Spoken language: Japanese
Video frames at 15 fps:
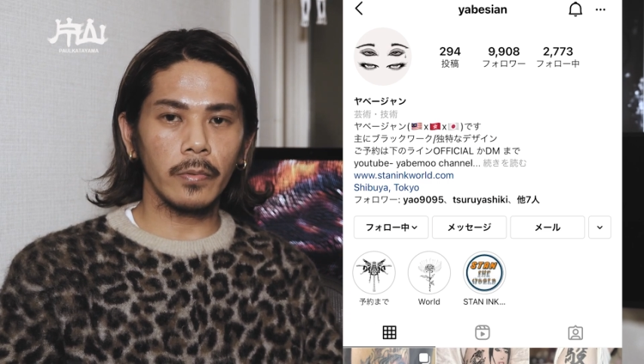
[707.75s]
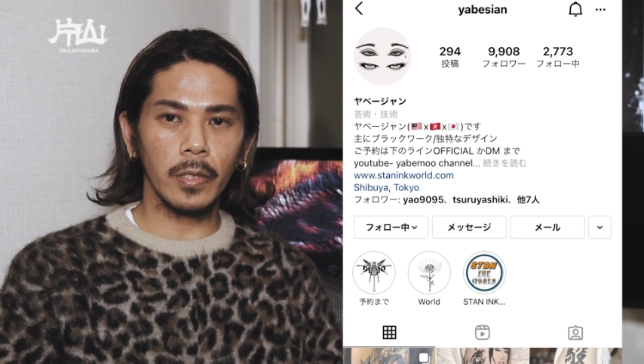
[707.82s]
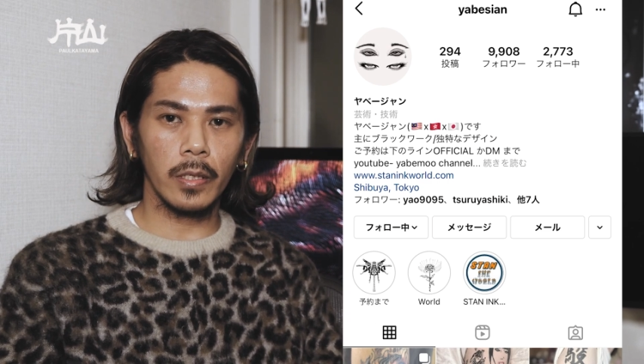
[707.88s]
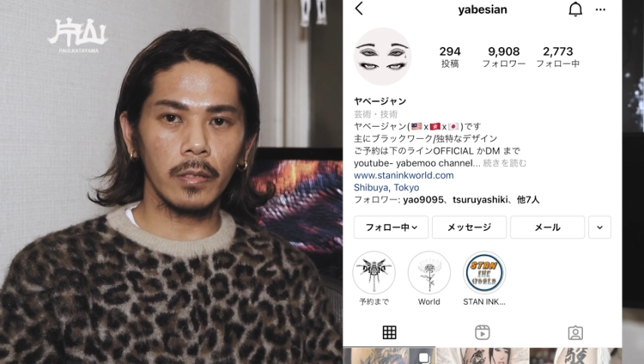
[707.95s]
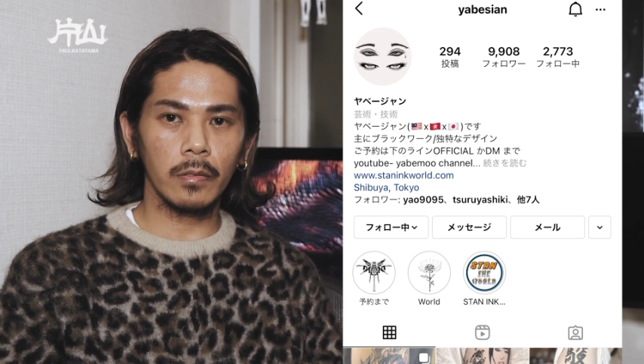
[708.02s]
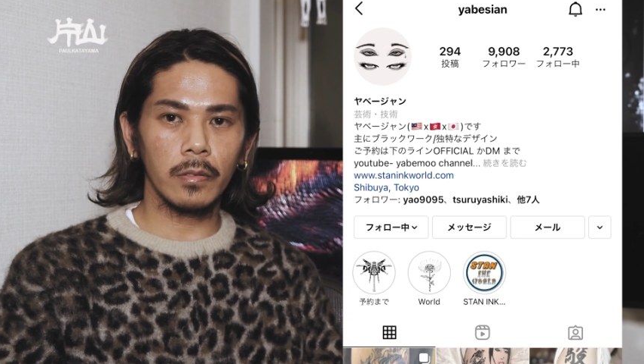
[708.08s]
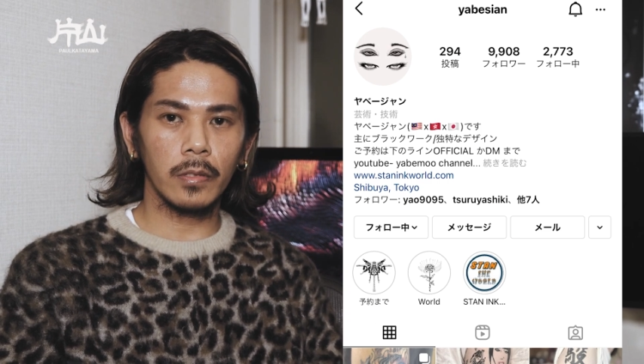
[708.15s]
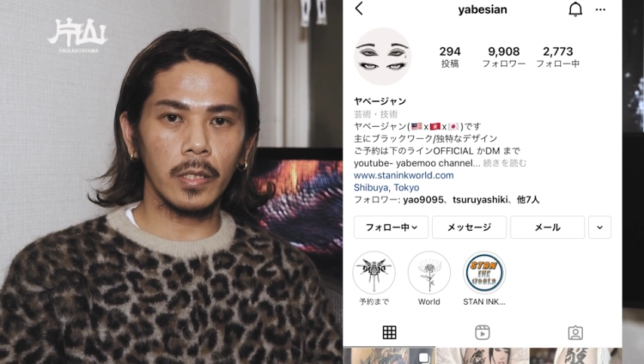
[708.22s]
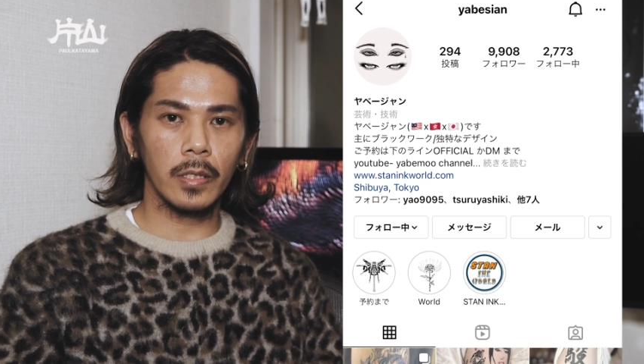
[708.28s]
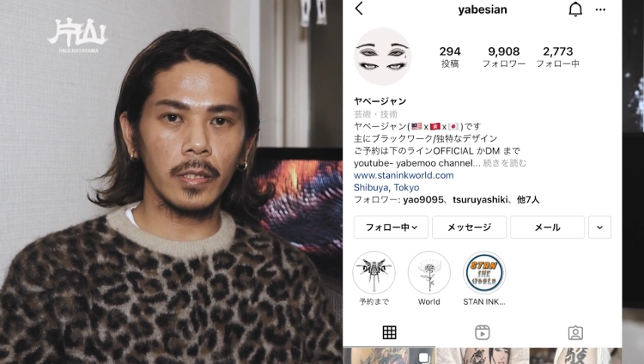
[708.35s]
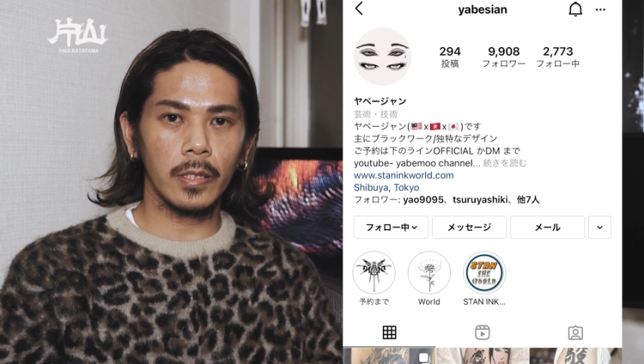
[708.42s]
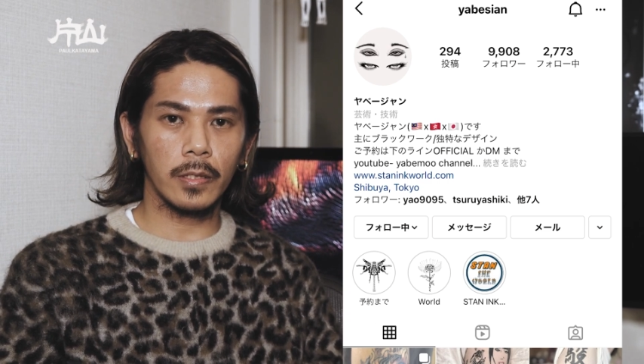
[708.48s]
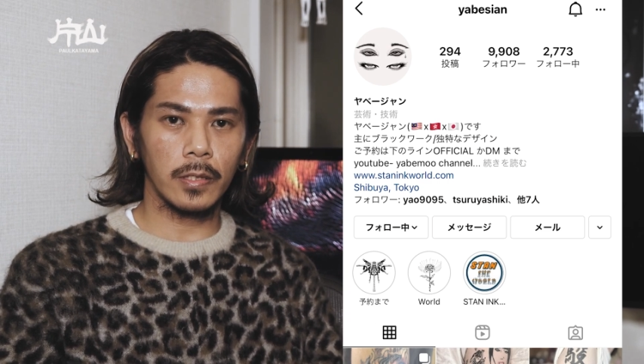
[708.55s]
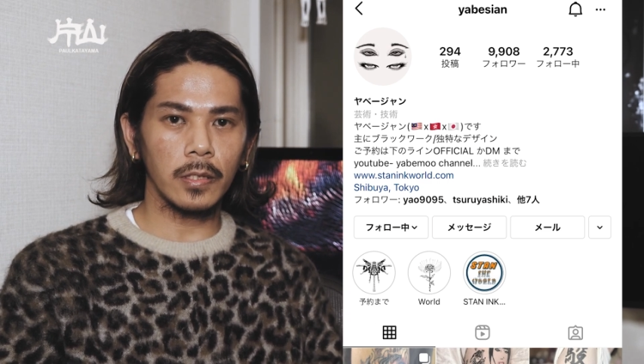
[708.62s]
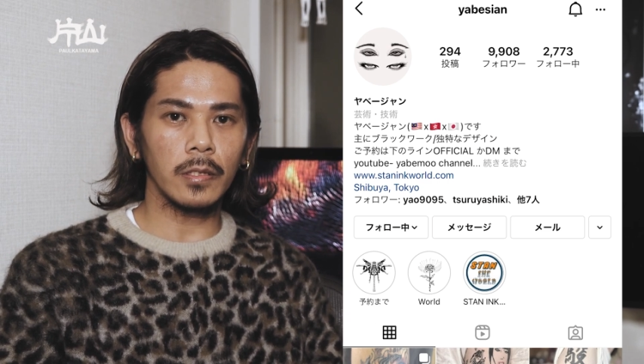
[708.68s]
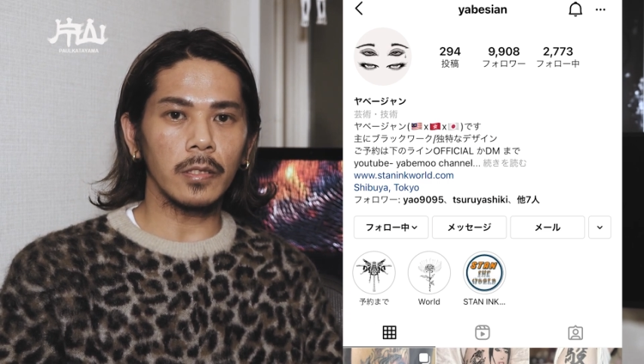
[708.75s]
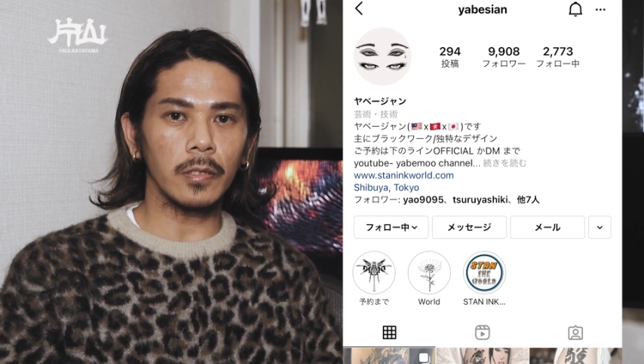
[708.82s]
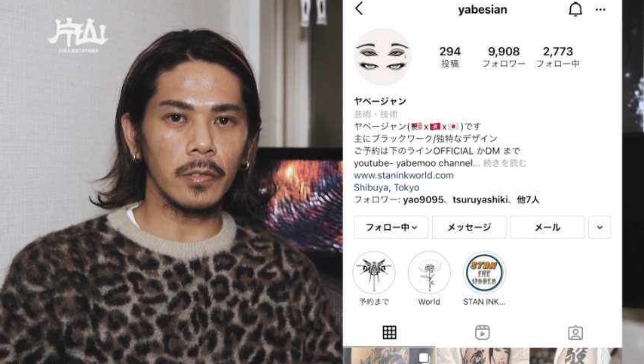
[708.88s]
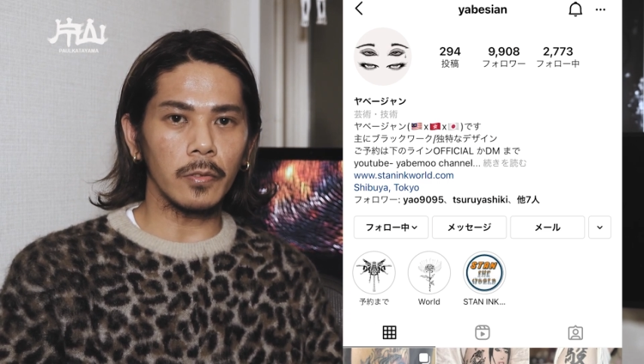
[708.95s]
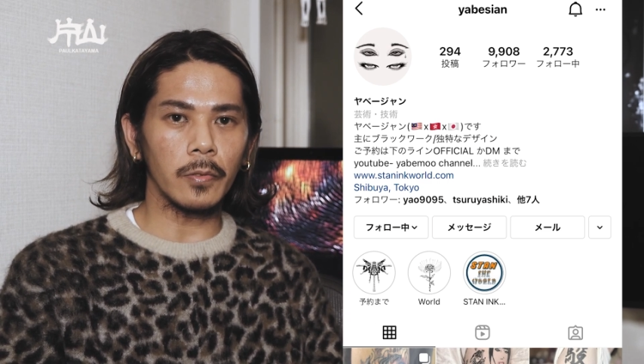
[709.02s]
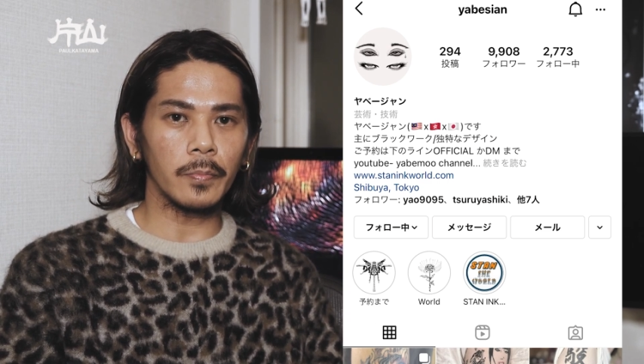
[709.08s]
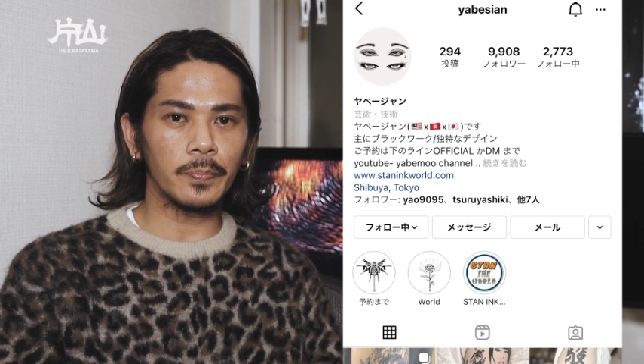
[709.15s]
年ぐらいらしいんで
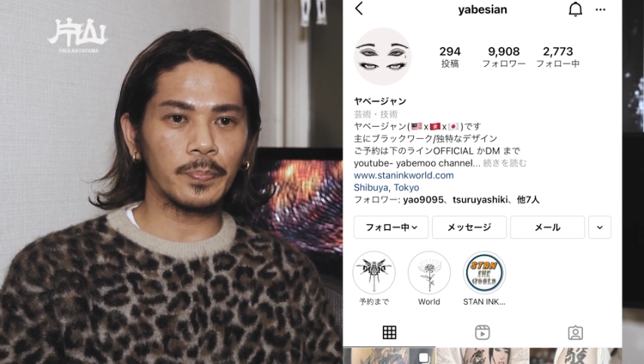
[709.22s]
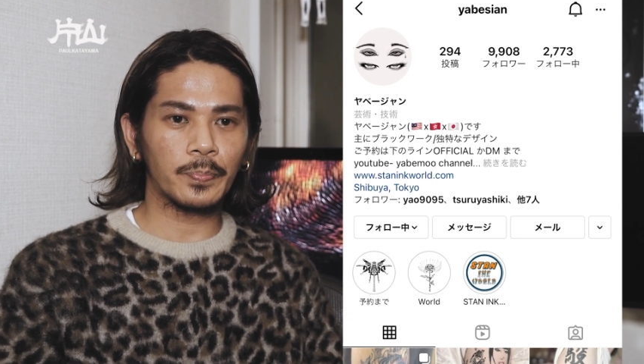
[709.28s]
すよ